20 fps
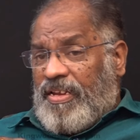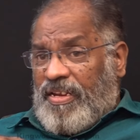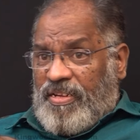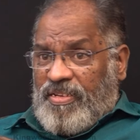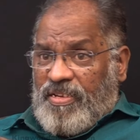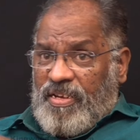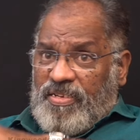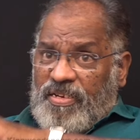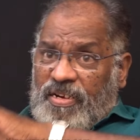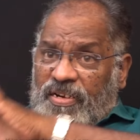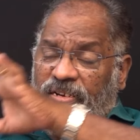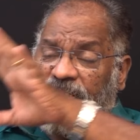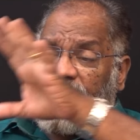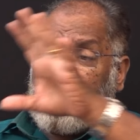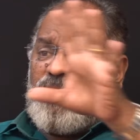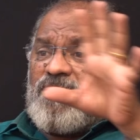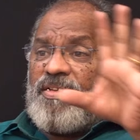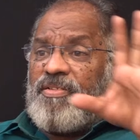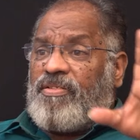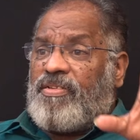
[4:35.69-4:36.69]
இந்த
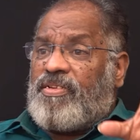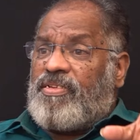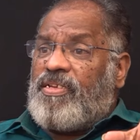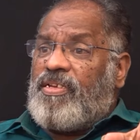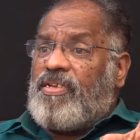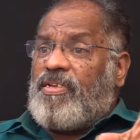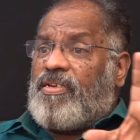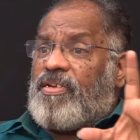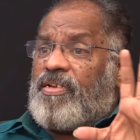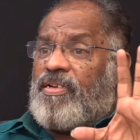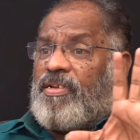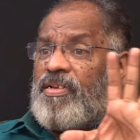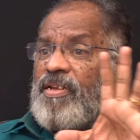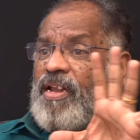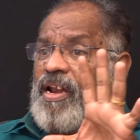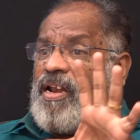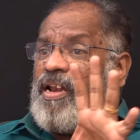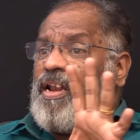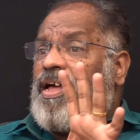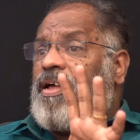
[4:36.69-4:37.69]
ஜென்ரேஷனுக்கு வந்து
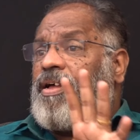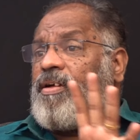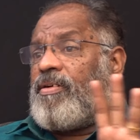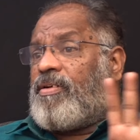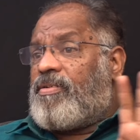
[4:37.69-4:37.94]
நல்லா